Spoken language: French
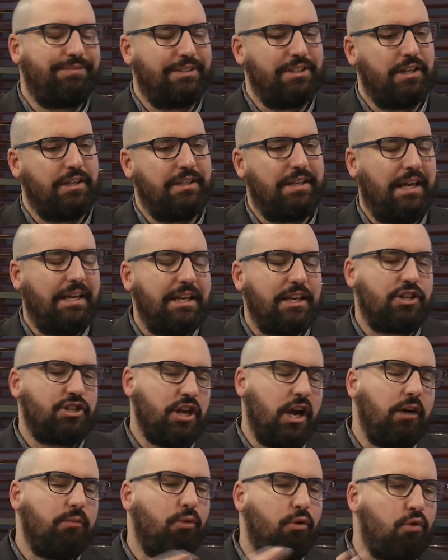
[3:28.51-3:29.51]
Yannick
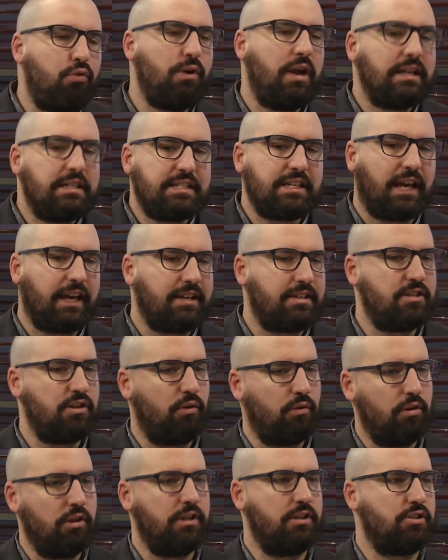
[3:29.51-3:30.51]
Jean a beaucoup la
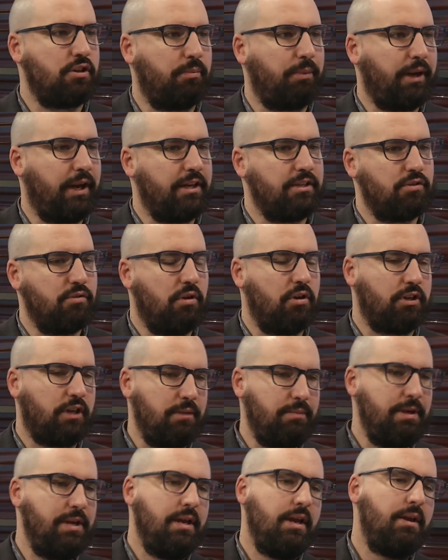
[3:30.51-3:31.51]
direction des opérations
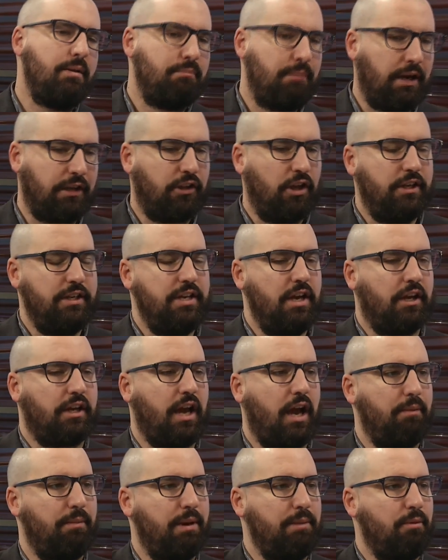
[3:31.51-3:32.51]
hockey, mais Marc Denis a
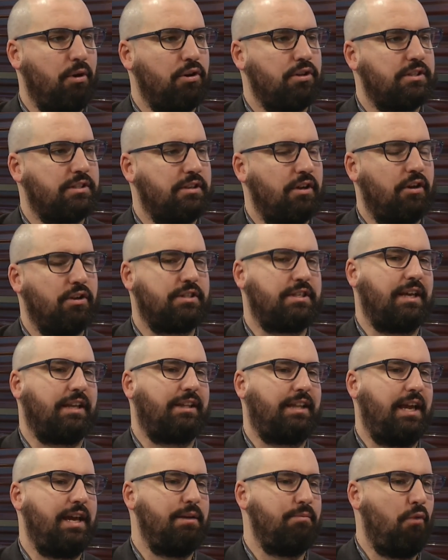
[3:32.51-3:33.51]
quand même un,
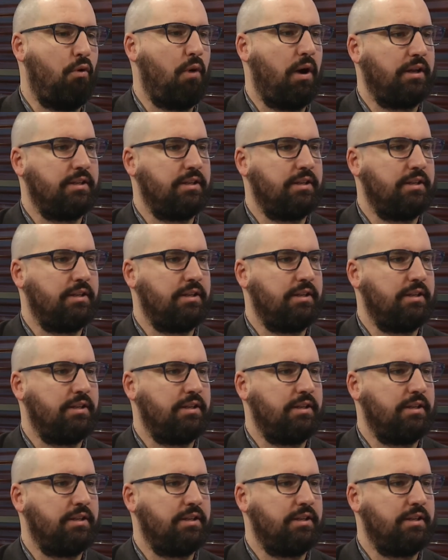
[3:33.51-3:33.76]
certain mot à